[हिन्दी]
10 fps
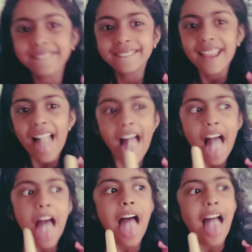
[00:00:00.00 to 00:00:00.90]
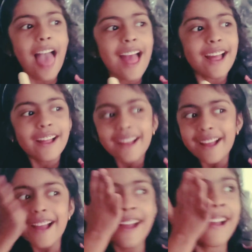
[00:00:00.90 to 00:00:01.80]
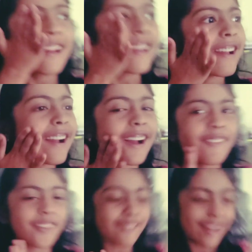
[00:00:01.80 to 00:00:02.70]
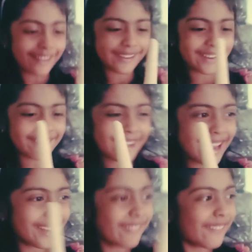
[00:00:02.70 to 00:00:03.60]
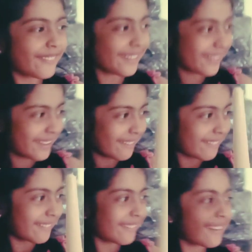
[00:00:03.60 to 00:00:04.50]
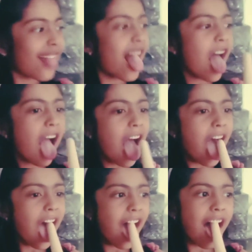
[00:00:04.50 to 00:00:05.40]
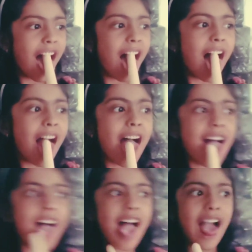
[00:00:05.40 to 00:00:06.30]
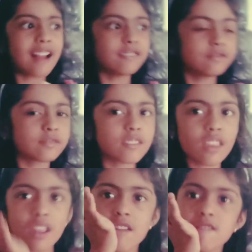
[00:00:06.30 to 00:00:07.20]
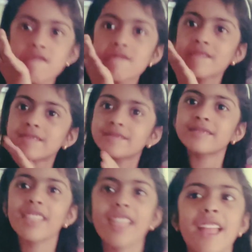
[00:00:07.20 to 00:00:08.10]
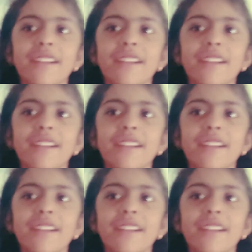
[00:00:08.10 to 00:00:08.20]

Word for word: हैं ठीक है आप लोग भी अपने यहाँ पार्टी कीजिए गर्मियों का गर्मियों का टाइम है आइसक्रीम एंजॉय कीजिए